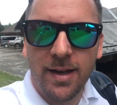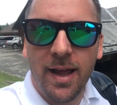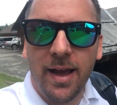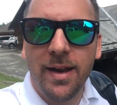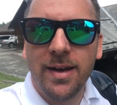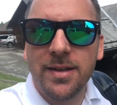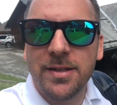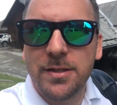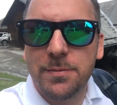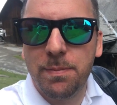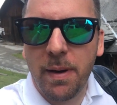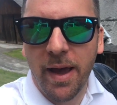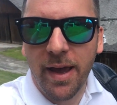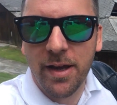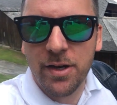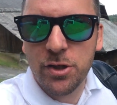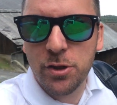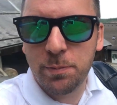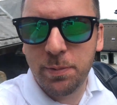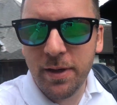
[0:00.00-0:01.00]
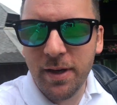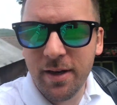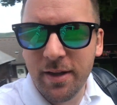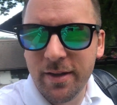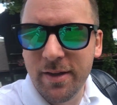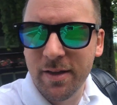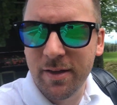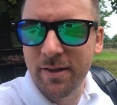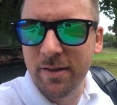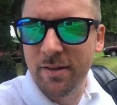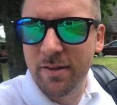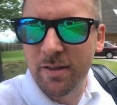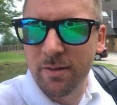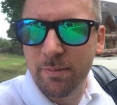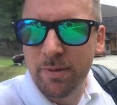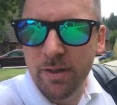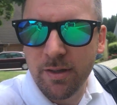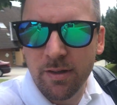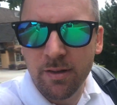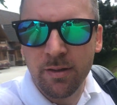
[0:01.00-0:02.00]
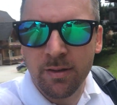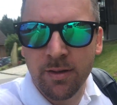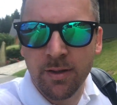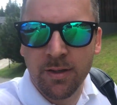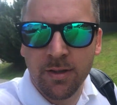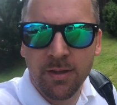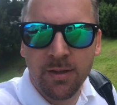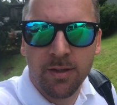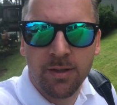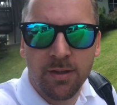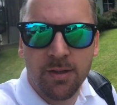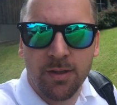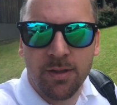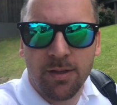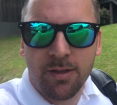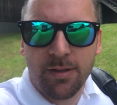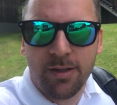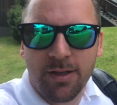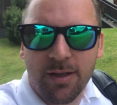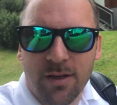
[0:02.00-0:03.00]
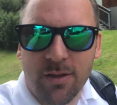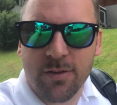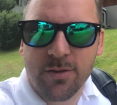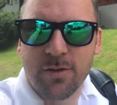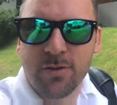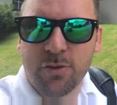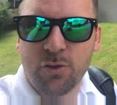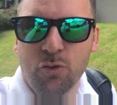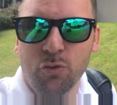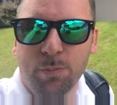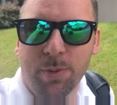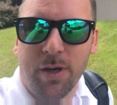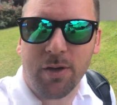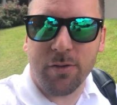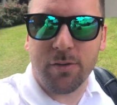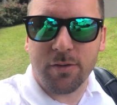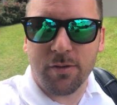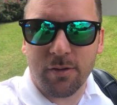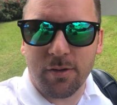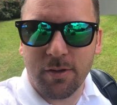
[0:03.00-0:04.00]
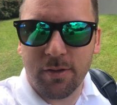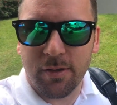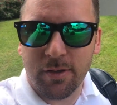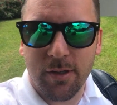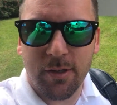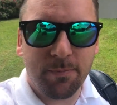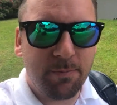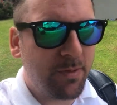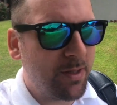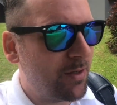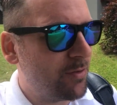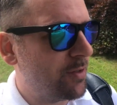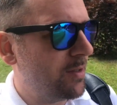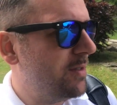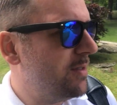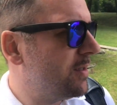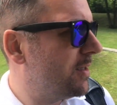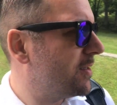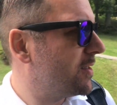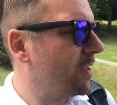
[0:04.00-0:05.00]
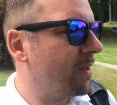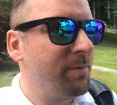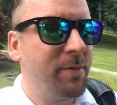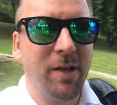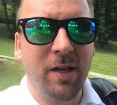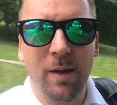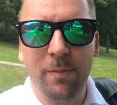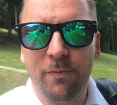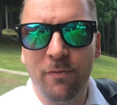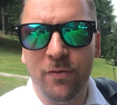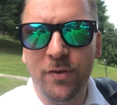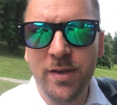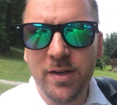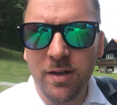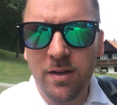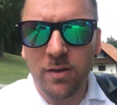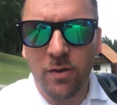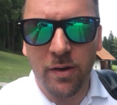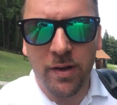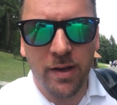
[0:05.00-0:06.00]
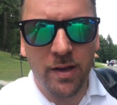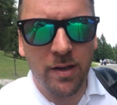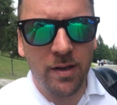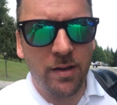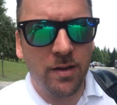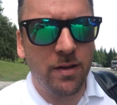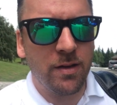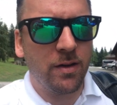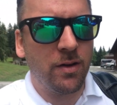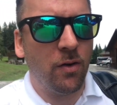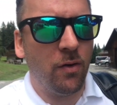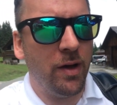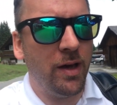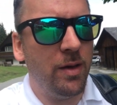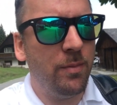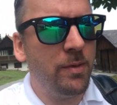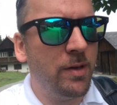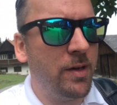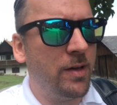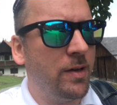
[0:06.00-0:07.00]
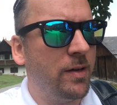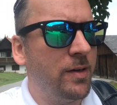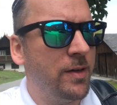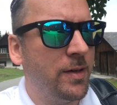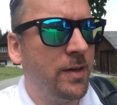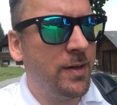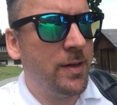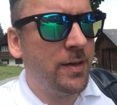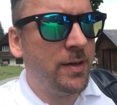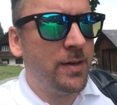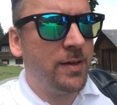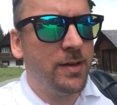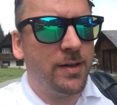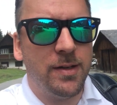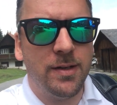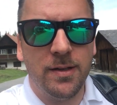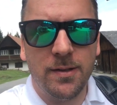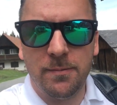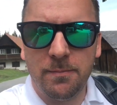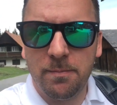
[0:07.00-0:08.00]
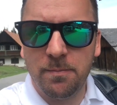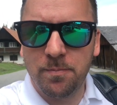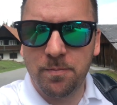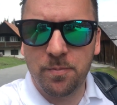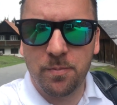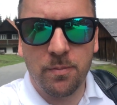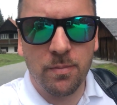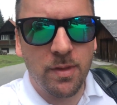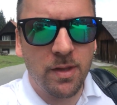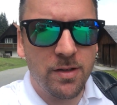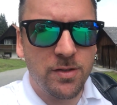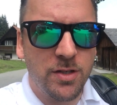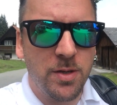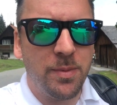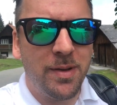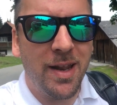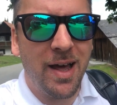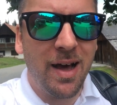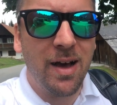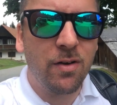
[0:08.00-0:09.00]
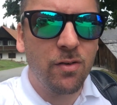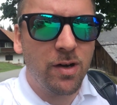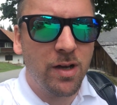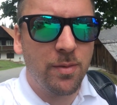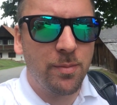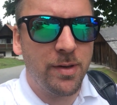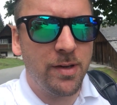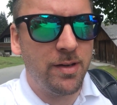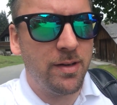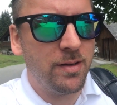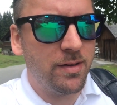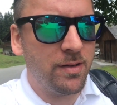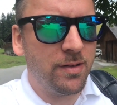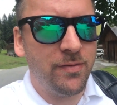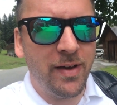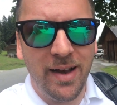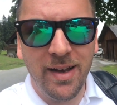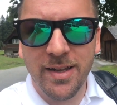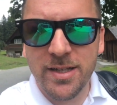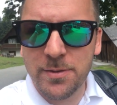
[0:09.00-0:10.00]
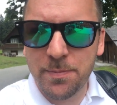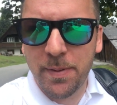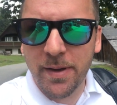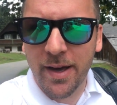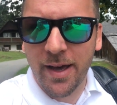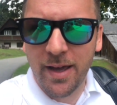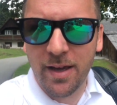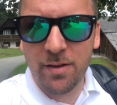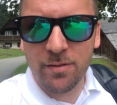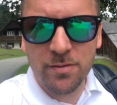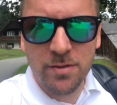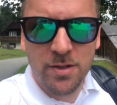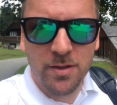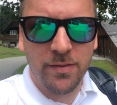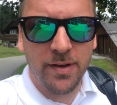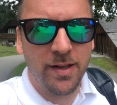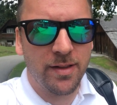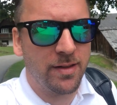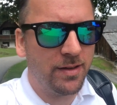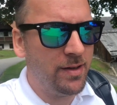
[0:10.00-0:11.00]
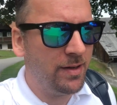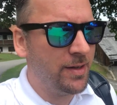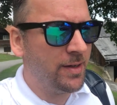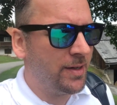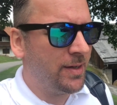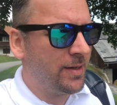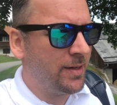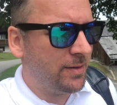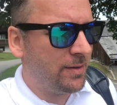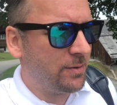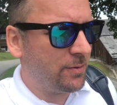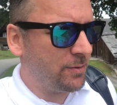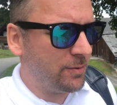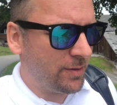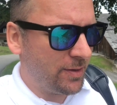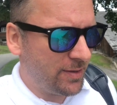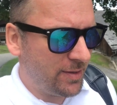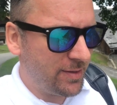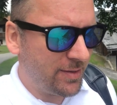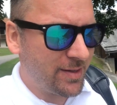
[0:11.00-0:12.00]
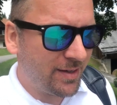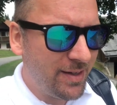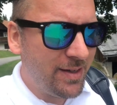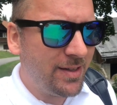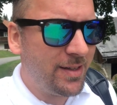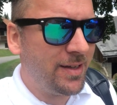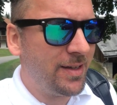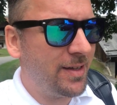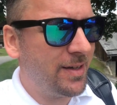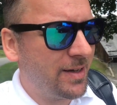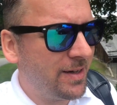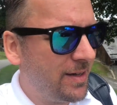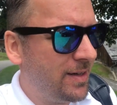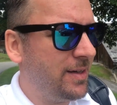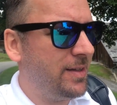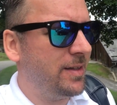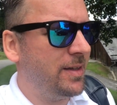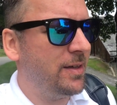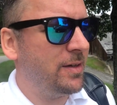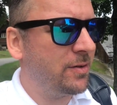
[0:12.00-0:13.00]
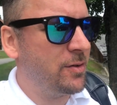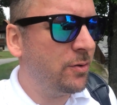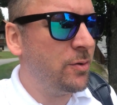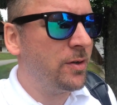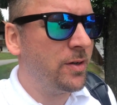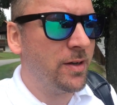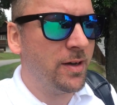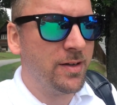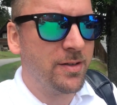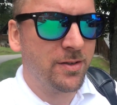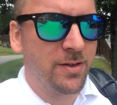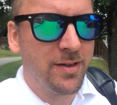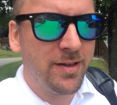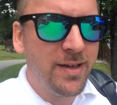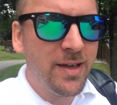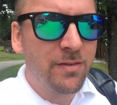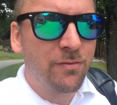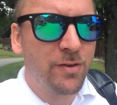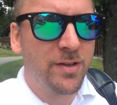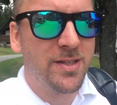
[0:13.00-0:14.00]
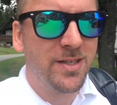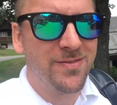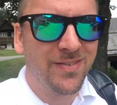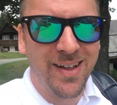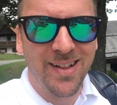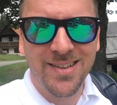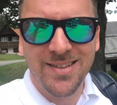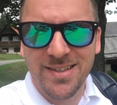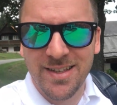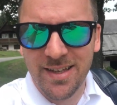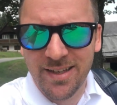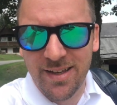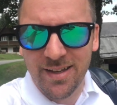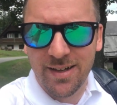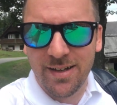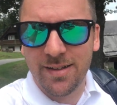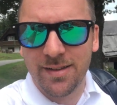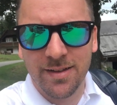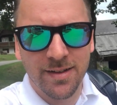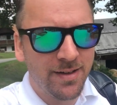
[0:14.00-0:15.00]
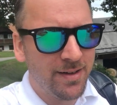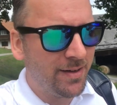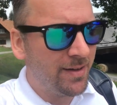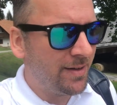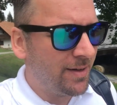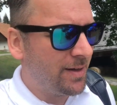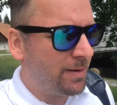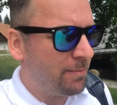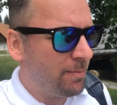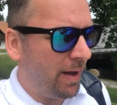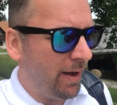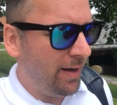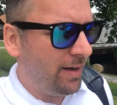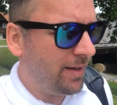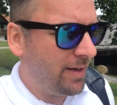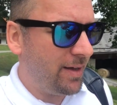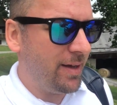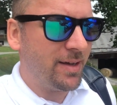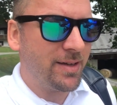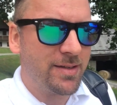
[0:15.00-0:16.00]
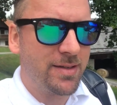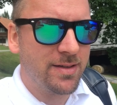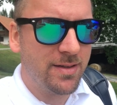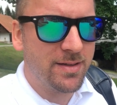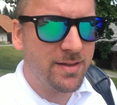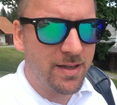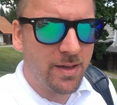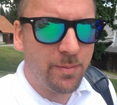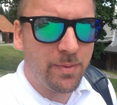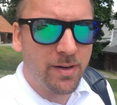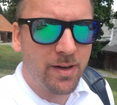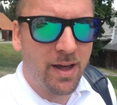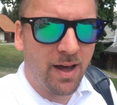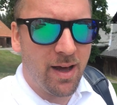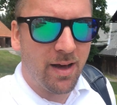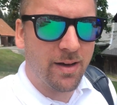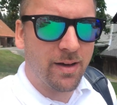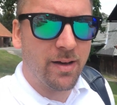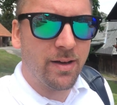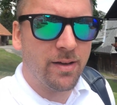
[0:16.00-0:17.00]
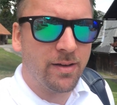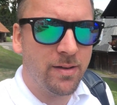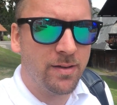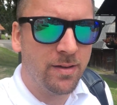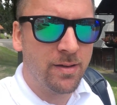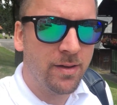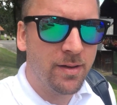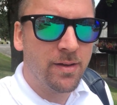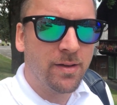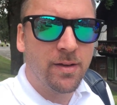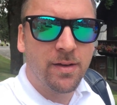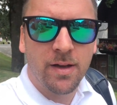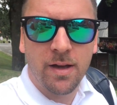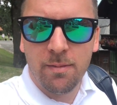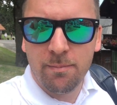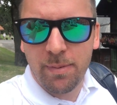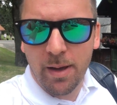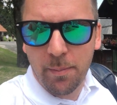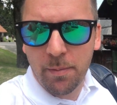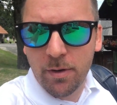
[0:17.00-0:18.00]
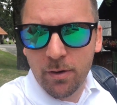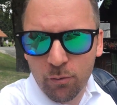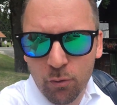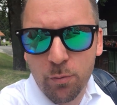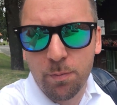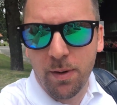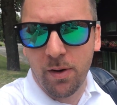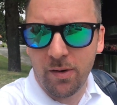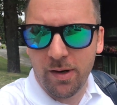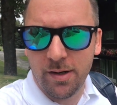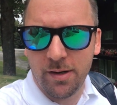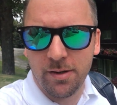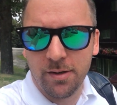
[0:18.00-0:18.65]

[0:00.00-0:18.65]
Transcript: Kleines Beispiel hier hinter mir. Die ganzen Zubauten. Ja. also insgesamt, ich glaube, vier neue Räume, ähm, Seminarräume, äh, Wellnessbereich und so weiter. Und es ist richtig, richtig cool. Ja. also hier vor 20 Jahren meine ersten Seminare beim Klugbauer.